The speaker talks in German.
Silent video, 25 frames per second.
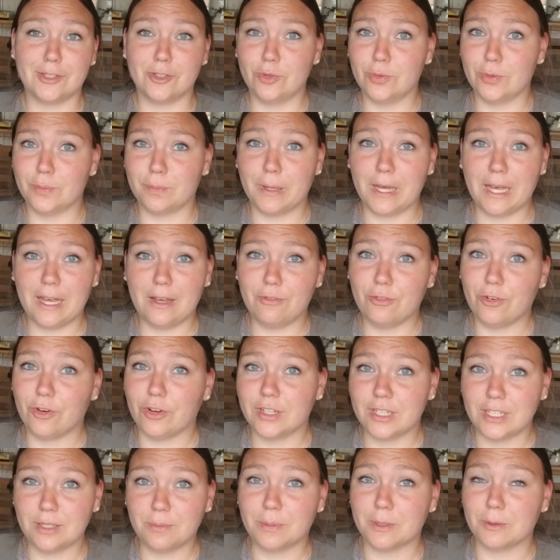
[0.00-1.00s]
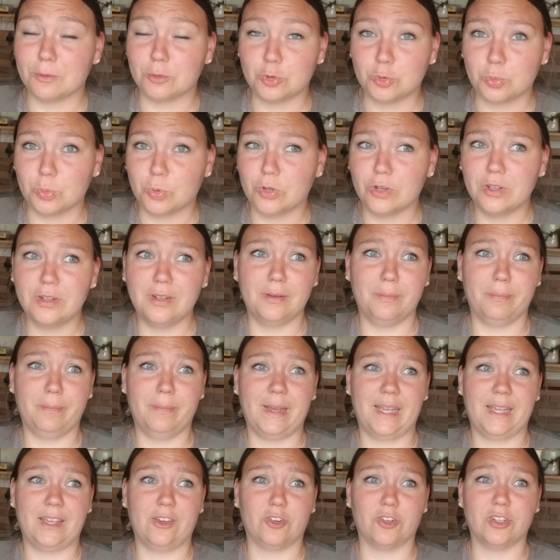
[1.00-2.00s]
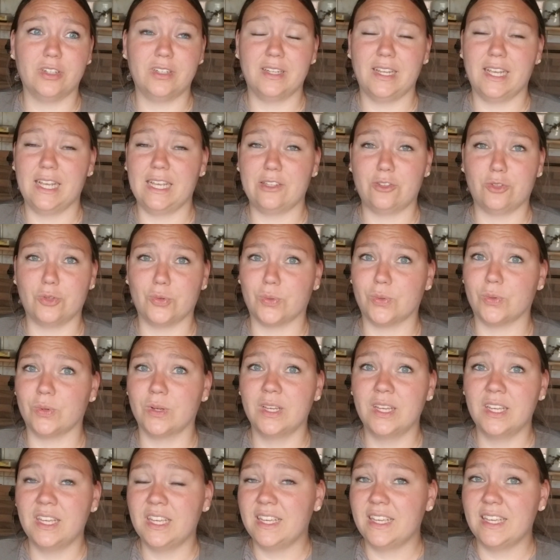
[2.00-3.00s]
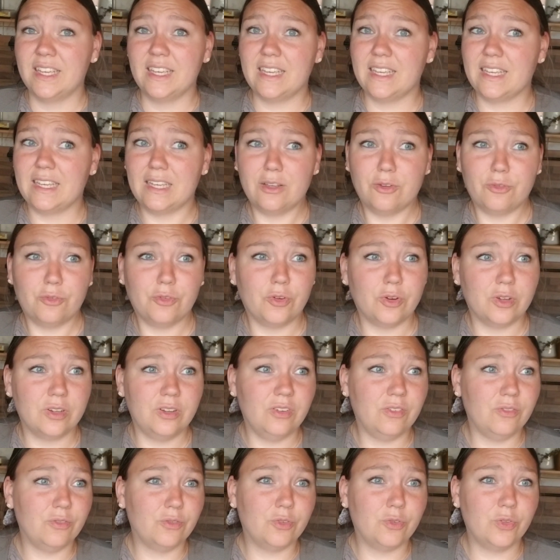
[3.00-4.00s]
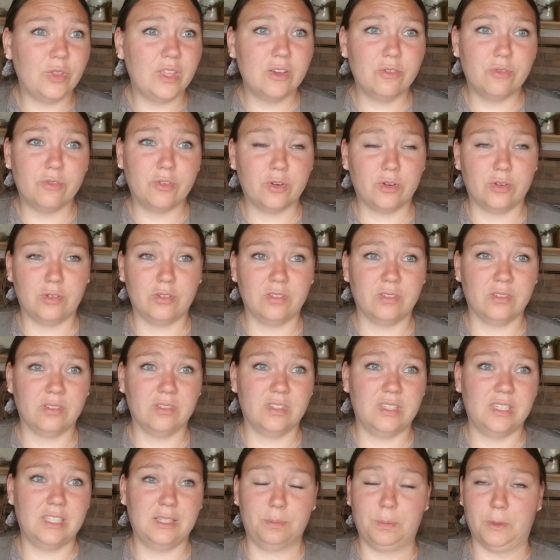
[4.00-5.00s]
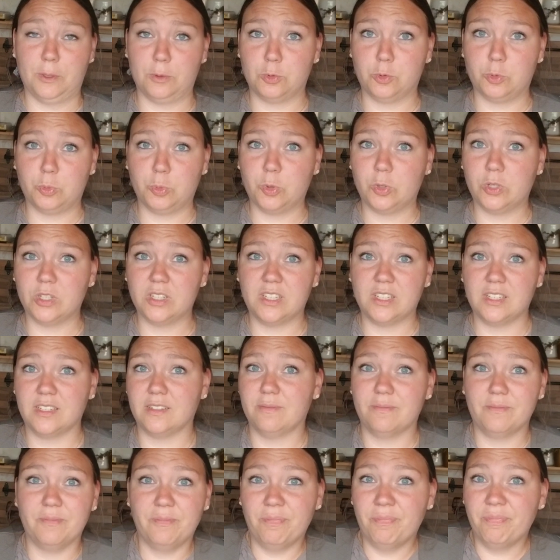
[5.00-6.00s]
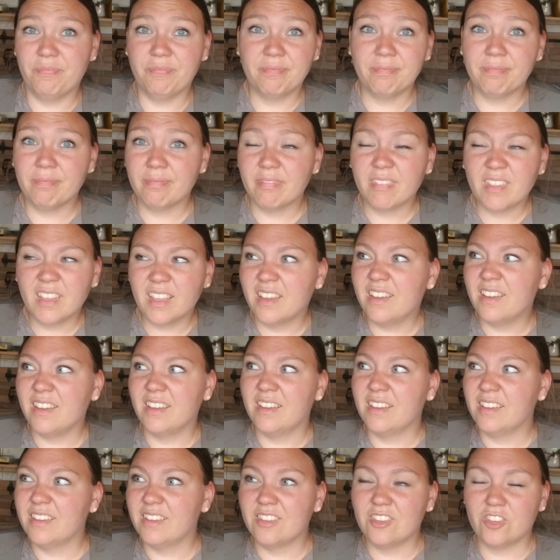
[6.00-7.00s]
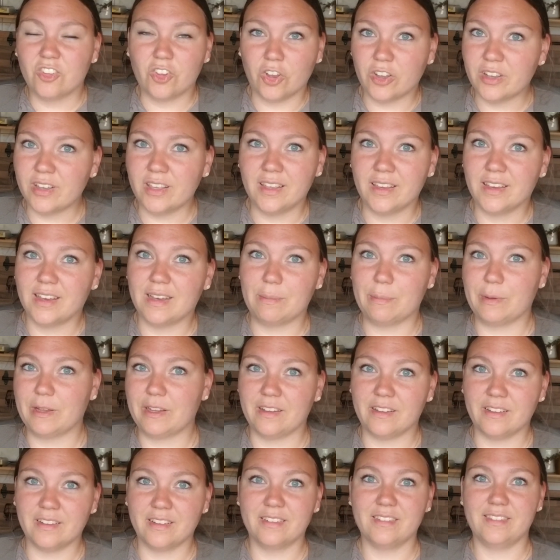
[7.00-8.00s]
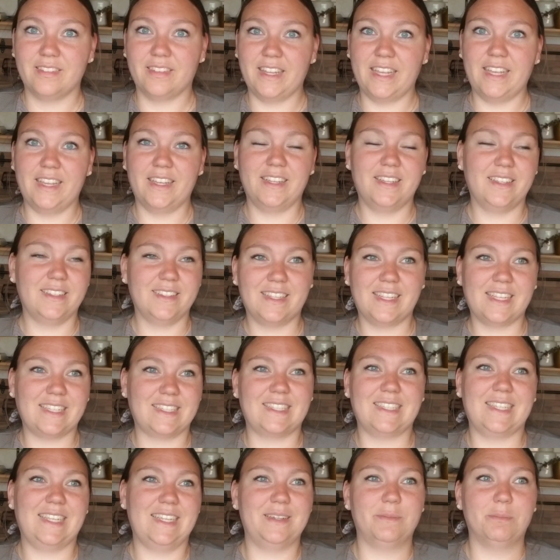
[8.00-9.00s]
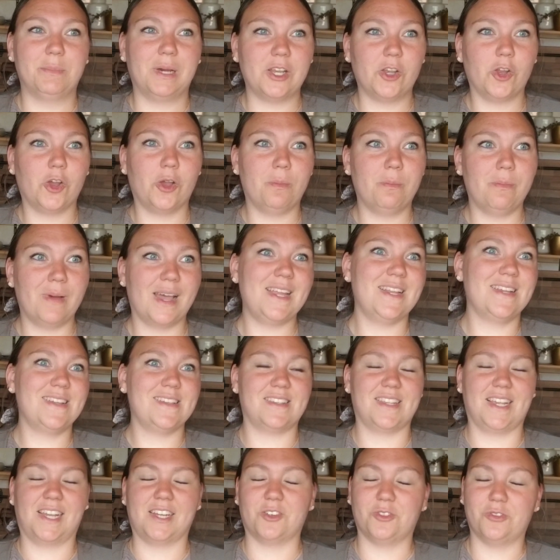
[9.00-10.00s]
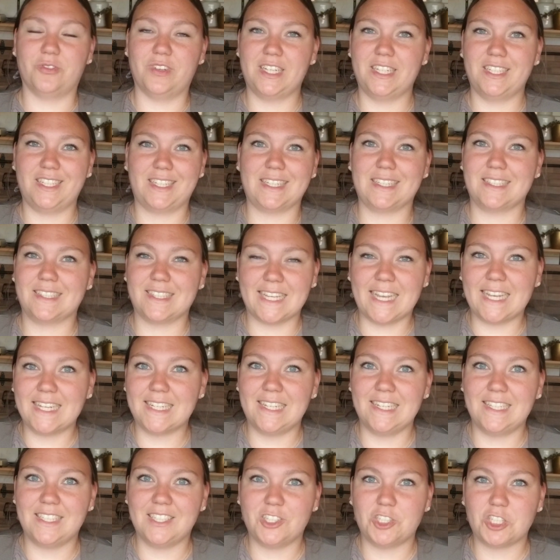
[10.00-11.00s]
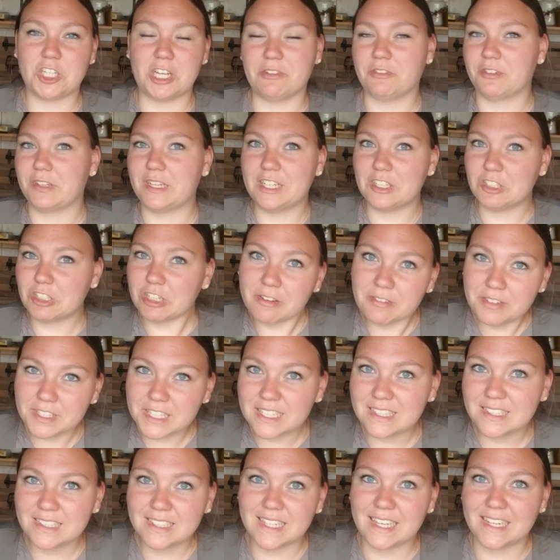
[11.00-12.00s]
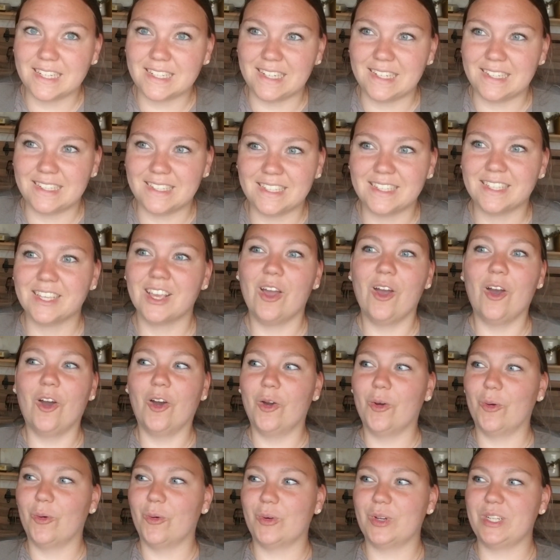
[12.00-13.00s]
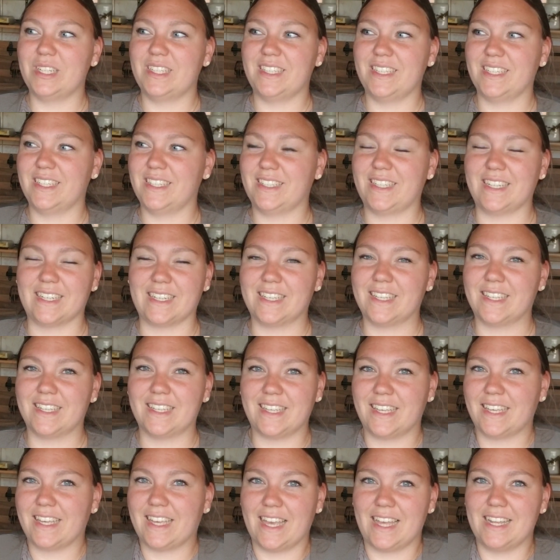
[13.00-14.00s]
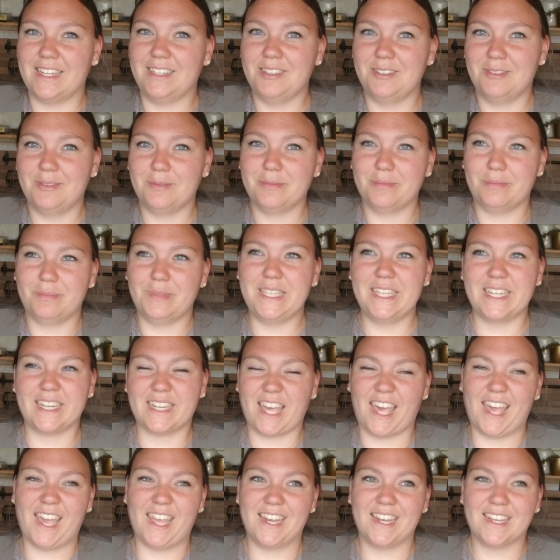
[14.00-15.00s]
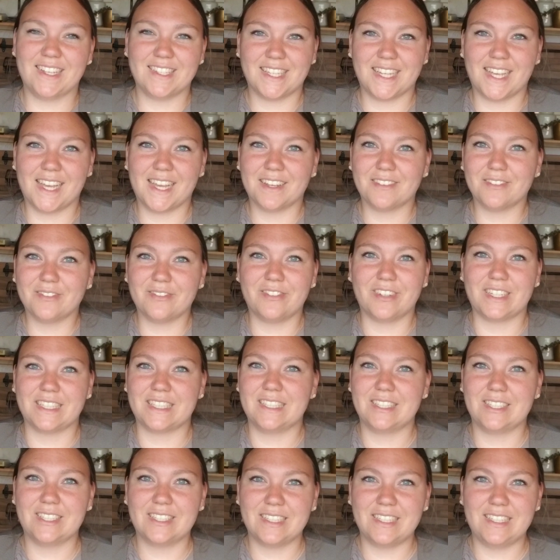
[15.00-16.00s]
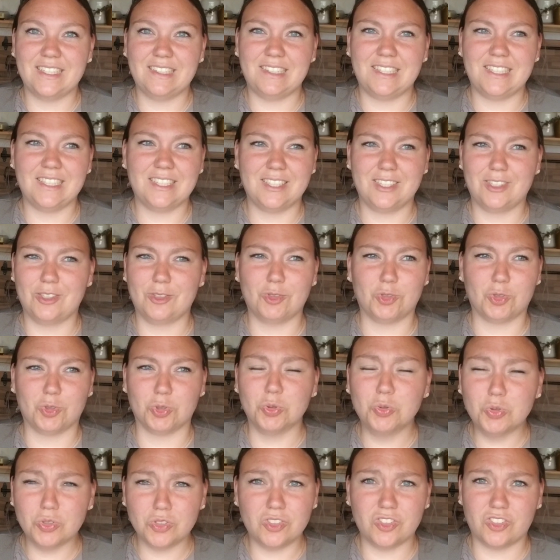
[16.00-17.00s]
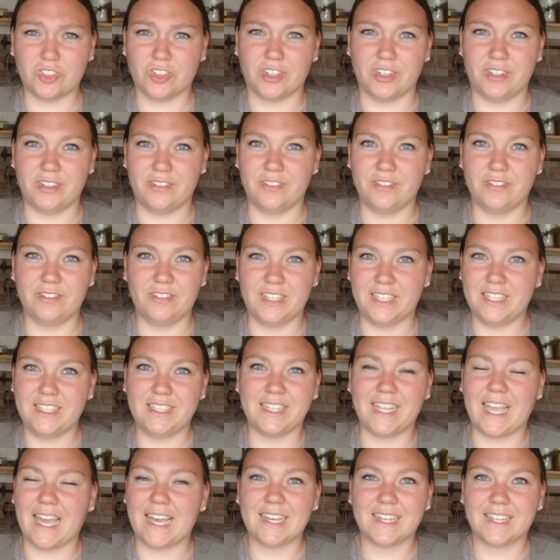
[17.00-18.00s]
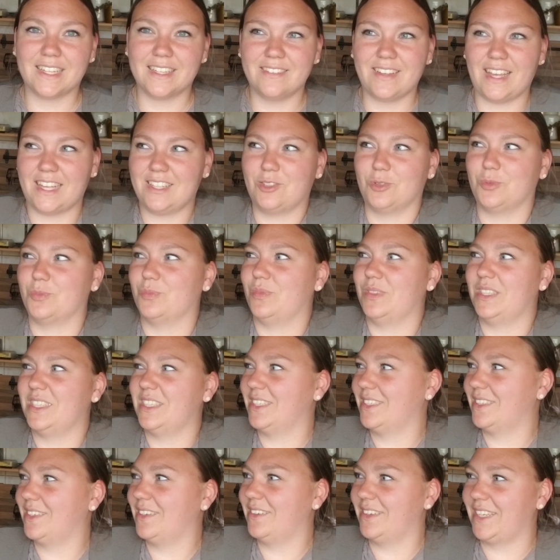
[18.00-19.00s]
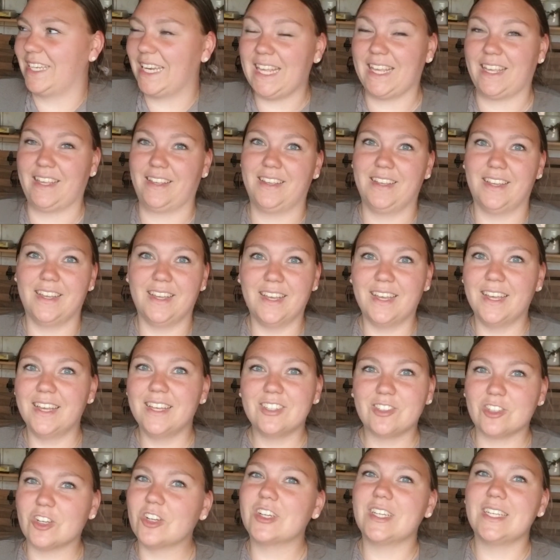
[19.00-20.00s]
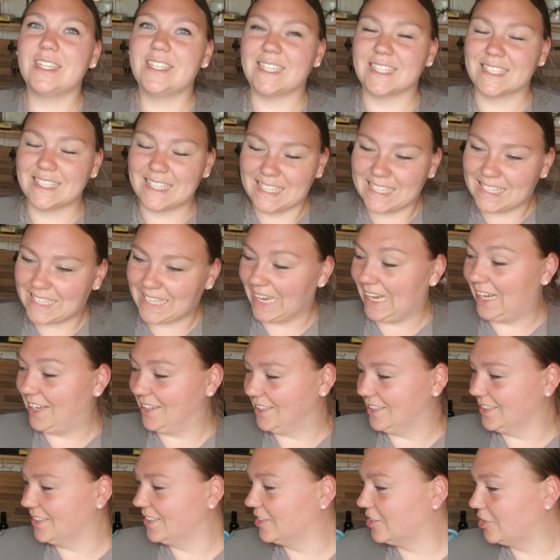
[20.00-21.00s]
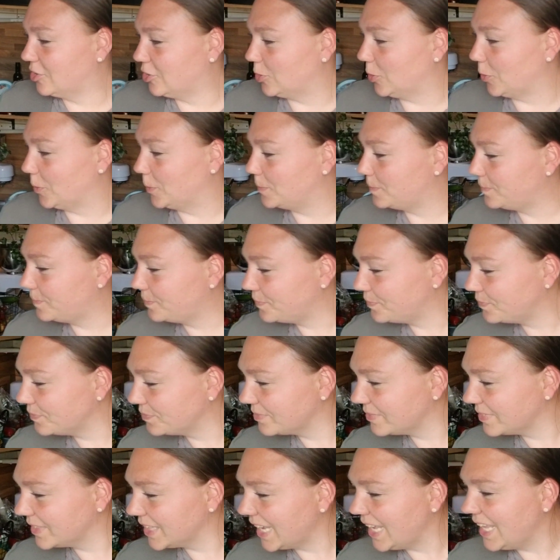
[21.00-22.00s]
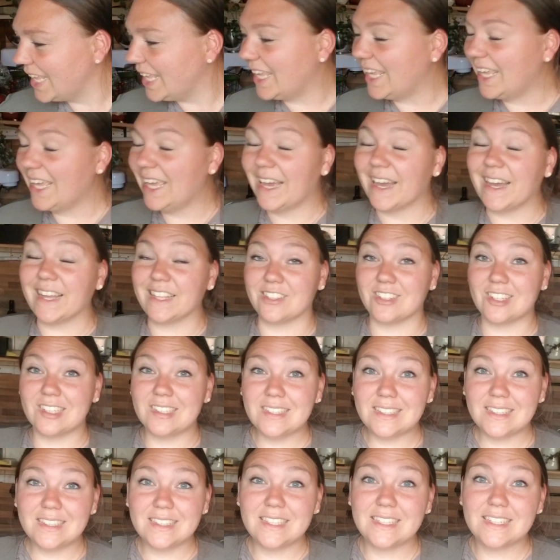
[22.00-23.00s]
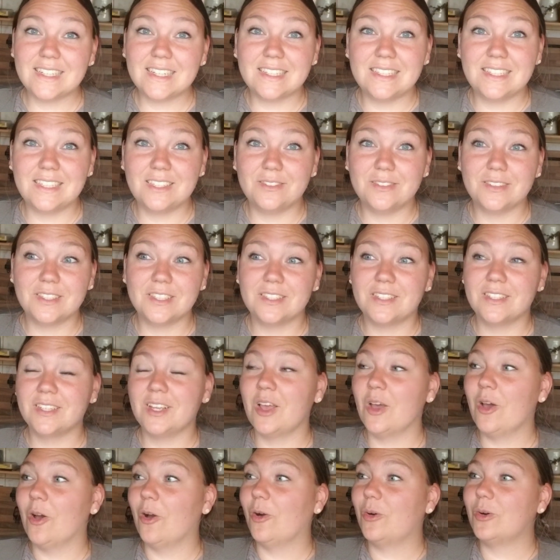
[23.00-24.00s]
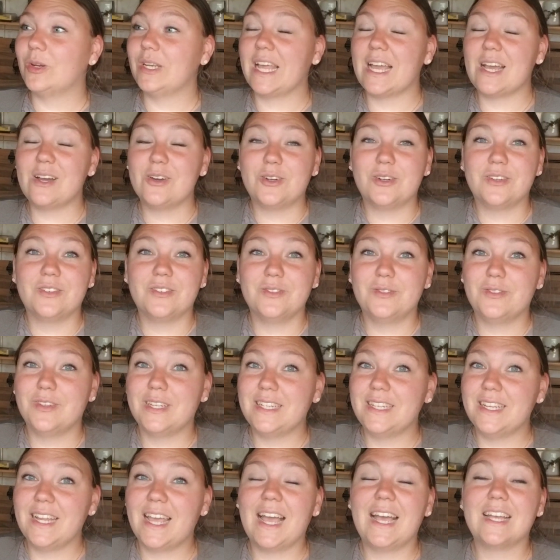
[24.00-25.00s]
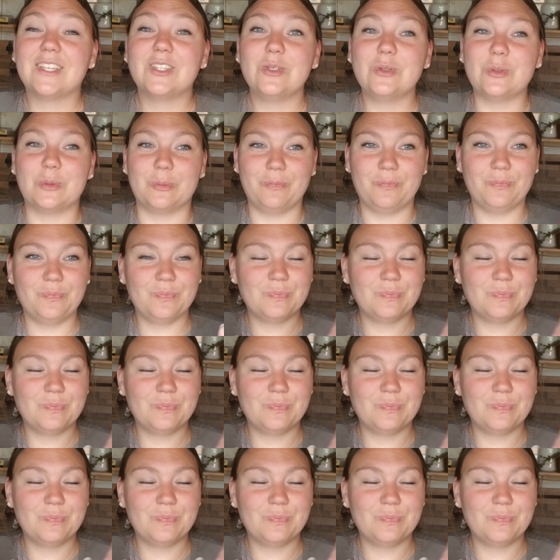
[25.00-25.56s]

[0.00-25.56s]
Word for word: nur ein paar Wochen nicht beim Sport. Mein Gott, also äh, von vier Wochen nicht beim Sport. Sorry, aber ne, das ist immer noch meine Sache. Und wenn ich das zeitlich nicht schaffe, dann schaffe ich das zeitlich nicht. Und äh, da kann mir keiner sagen, was ich tun soll, wenn gar, also nee, sorry, das geht gar nicht. So. Ansonsten Negatives und auch wenn, Achso,